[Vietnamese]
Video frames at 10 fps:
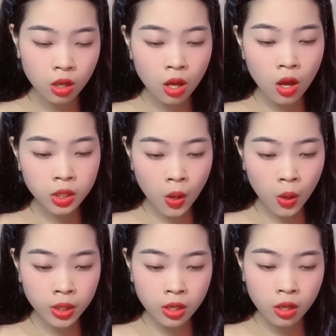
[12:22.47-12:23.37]
Họ
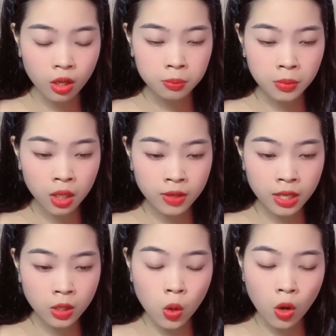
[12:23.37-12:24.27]
nói bởi
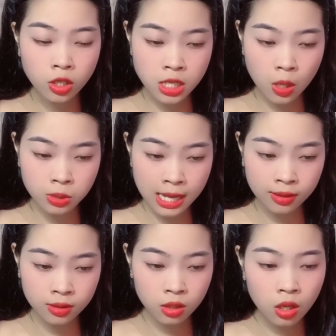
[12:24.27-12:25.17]
vì cô còn trong
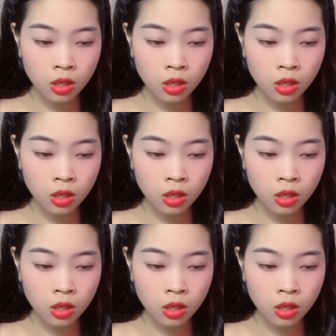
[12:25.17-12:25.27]
trắng,